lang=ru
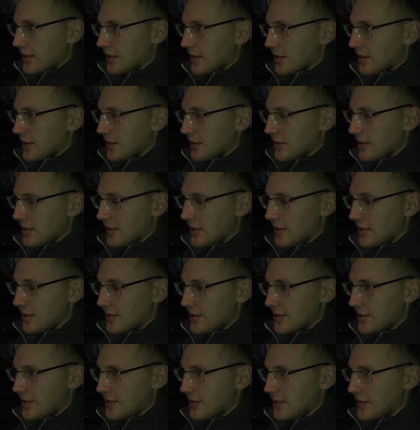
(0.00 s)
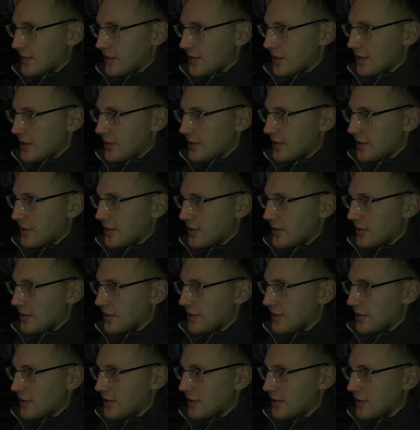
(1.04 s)
Так, раз, два,
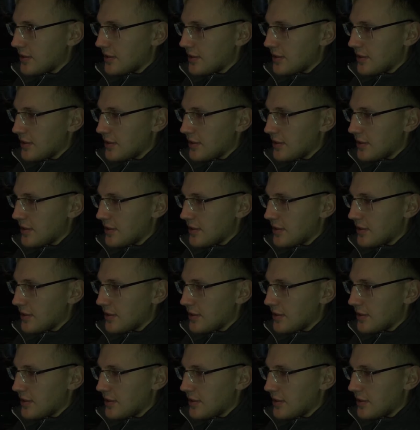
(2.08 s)
три.